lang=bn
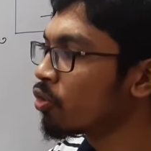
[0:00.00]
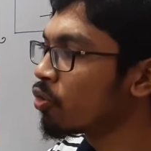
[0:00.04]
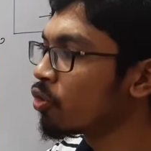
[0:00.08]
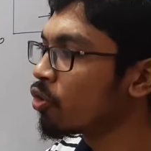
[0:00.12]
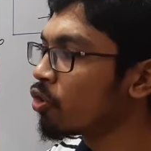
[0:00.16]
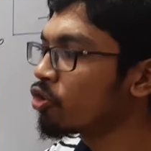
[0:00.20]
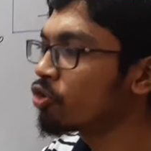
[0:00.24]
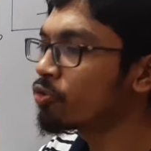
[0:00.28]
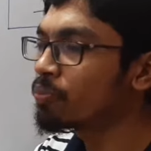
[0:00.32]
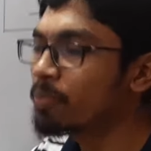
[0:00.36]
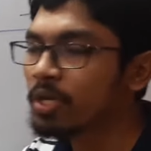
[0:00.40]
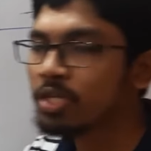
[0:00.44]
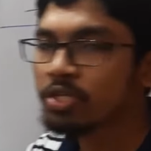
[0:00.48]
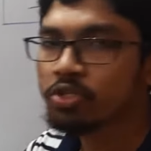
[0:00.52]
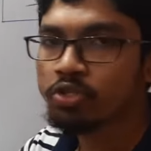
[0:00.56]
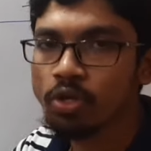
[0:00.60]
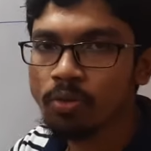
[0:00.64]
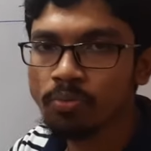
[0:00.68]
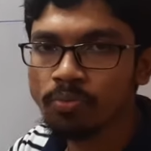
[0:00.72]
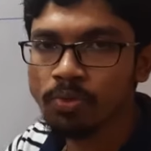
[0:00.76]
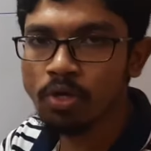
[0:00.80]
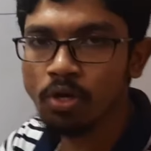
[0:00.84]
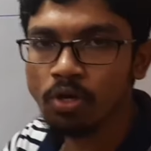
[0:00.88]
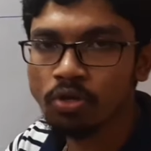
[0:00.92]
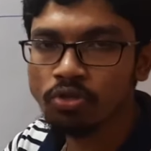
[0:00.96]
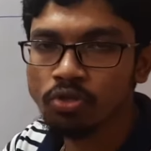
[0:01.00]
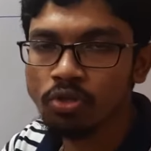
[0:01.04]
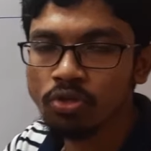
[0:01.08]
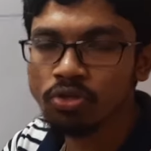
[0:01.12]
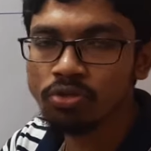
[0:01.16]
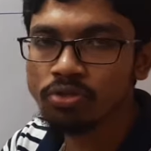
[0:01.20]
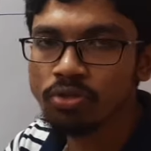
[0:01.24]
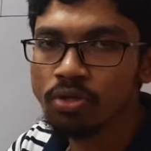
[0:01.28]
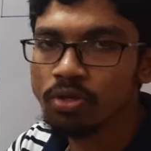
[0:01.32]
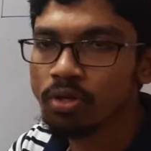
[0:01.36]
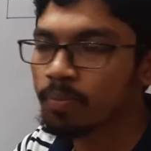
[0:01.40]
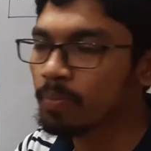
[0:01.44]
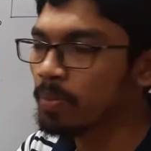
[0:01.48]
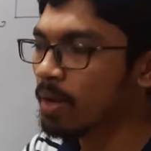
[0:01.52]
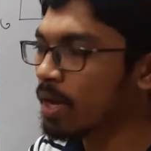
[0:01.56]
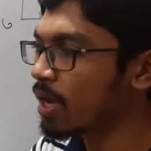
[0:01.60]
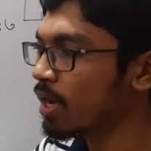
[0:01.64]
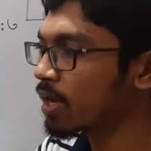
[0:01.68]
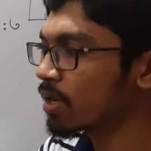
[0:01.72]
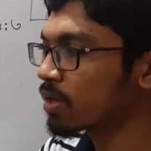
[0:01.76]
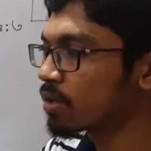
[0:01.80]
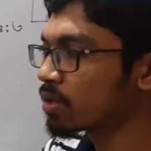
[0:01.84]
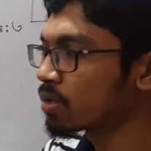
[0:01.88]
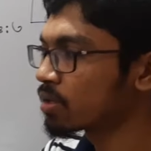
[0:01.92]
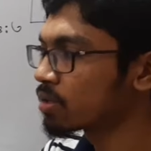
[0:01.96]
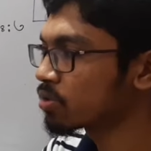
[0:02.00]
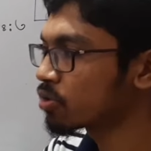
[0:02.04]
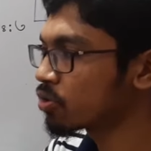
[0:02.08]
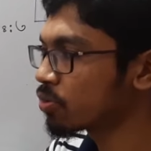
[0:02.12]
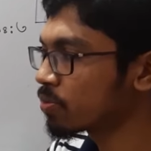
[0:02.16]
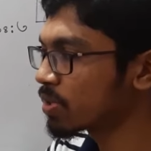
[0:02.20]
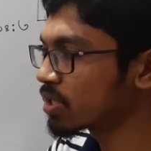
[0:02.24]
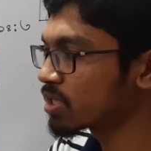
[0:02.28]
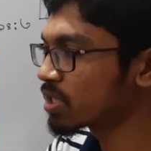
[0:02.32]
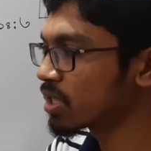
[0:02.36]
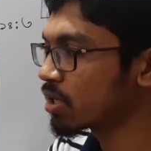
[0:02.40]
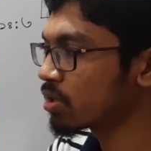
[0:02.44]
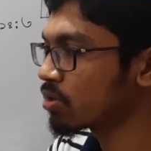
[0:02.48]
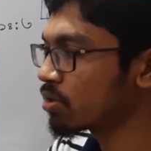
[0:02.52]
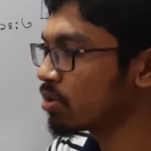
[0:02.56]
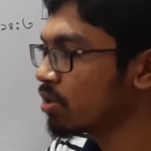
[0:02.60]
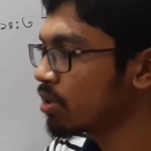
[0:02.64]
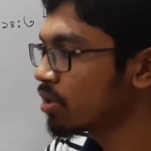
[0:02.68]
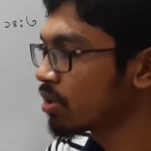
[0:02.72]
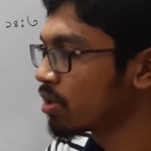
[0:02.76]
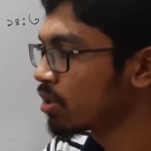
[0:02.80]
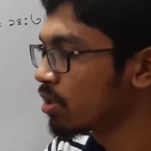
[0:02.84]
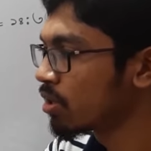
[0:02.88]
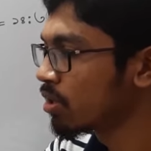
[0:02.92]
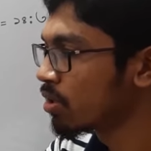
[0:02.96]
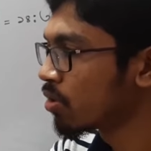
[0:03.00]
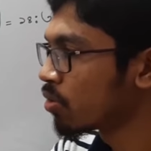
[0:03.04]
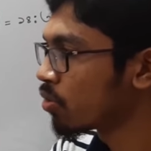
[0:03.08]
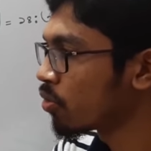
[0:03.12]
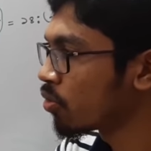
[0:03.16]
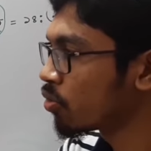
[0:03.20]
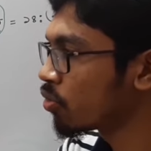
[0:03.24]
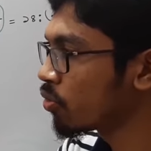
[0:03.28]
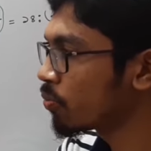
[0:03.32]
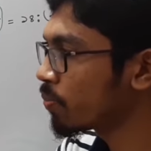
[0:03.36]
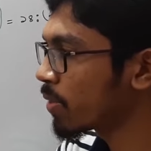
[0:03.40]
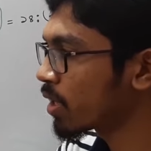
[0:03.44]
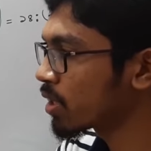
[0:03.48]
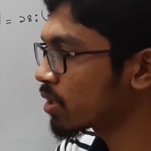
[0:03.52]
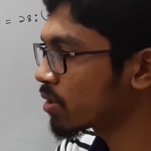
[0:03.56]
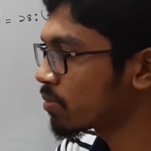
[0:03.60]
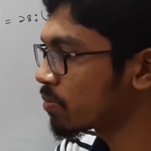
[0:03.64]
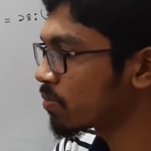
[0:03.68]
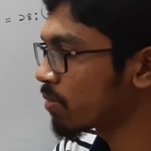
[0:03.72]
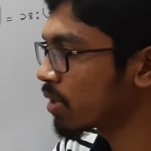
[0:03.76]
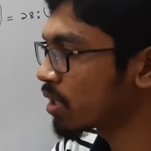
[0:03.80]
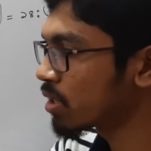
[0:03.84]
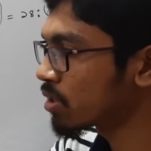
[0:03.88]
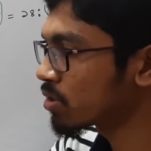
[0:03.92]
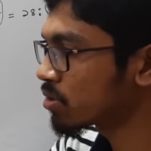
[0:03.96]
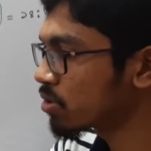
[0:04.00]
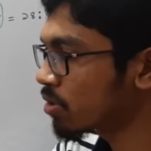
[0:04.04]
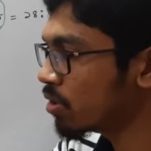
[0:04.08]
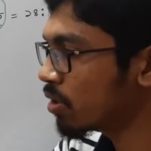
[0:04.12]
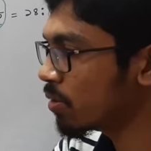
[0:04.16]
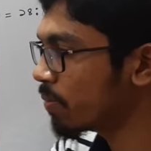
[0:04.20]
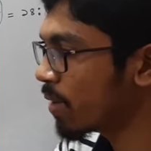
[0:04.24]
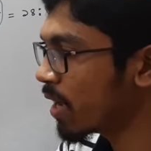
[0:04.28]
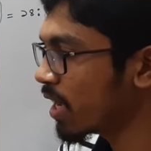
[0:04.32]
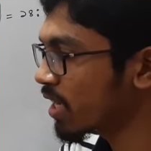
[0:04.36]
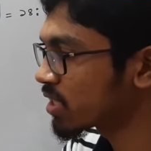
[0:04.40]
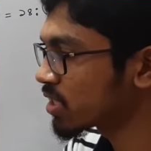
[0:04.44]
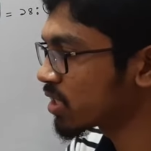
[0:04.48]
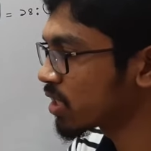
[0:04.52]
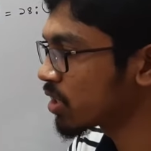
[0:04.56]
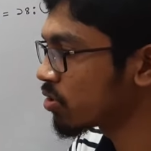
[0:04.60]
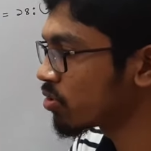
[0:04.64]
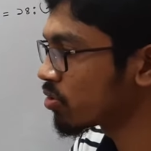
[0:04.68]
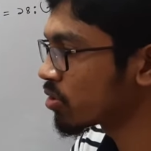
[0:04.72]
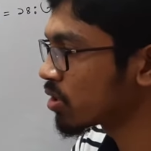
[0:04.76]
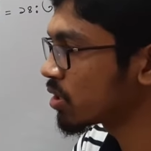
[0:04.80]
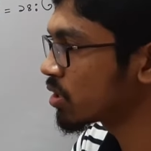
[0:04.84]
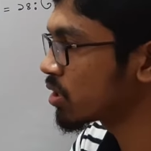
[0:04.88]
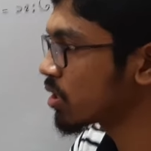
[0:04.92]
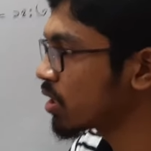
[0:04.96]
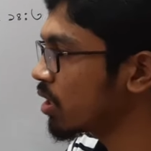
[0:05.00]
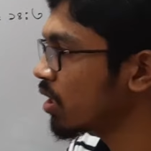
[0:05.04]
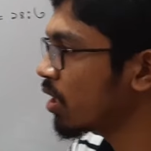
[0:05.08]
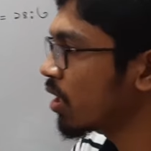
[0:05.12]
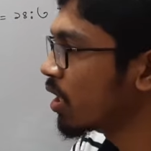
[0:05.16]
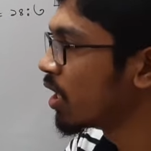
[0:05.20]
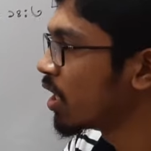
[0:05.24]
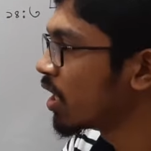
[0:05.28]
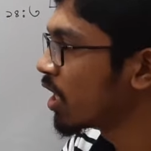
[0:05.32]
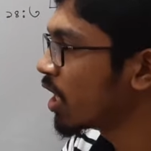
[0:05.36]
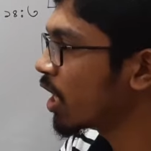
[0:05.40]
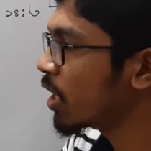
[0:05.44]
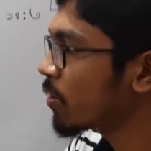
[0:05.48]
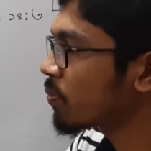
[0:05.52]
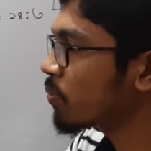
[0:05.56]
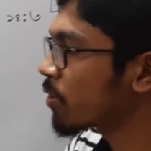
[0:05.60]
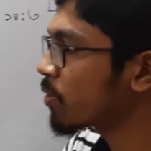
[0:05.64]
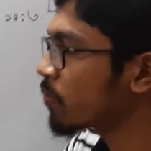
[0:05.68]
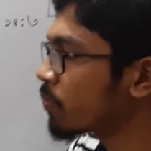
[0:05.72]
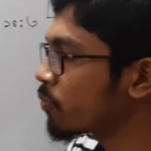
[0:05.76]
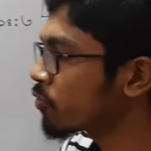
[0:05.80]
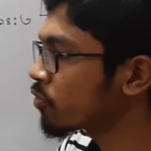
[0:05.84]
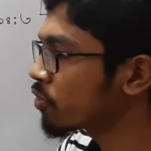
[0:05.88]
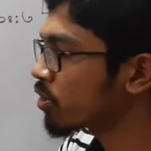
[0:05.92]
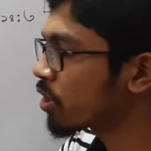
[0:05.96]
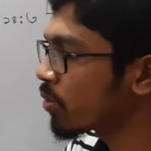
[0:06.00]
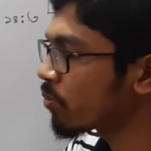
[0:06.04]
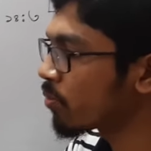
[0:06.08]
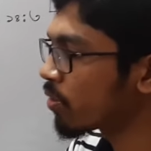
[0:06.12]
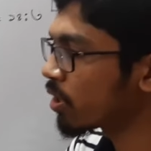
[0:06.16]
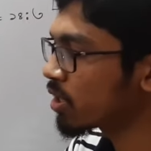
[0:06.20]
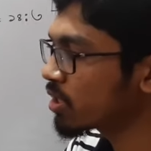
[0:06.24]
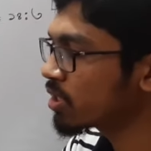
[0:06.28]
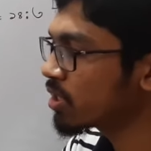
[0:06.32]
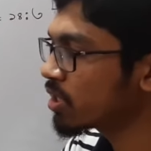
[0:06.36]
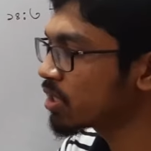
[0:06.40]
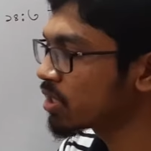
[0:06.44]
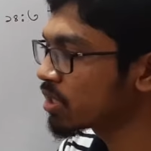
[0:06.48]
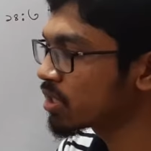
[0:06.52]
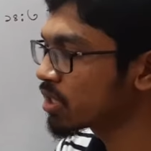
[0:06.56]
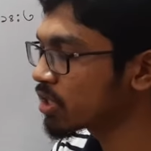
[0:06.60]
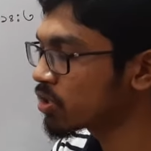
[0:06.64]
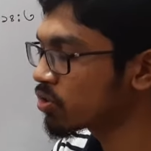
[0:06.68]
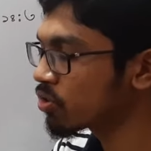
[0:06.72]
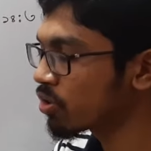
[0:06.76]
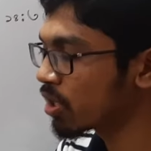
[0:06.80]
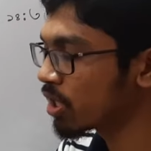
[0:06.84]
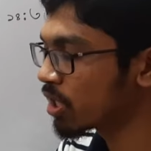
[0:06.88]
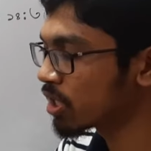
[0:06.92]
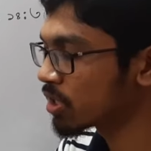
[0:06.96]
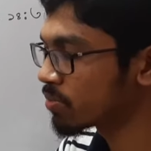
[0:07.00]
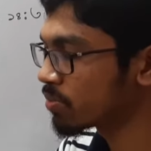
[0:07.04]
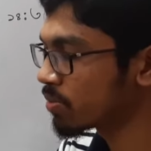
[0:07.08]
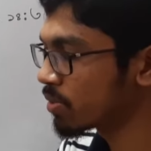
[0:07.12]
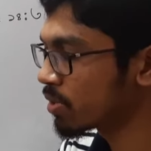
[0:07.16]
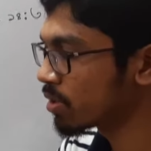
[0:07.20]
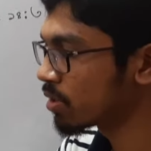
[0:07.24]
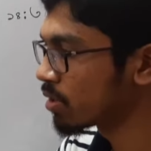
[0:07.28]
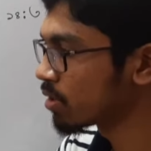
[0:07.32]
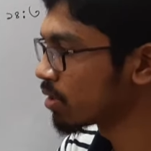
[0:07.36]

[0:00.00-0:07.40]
অনুপাত শব্দের অর্থ হচ্ছিল ভাগ তোমরা জানো অনুপাত মানে হচ্ছিল ভাগ চিহ্ন দিছে এরপর পুত্রের বয়স নিচে চলে আসবে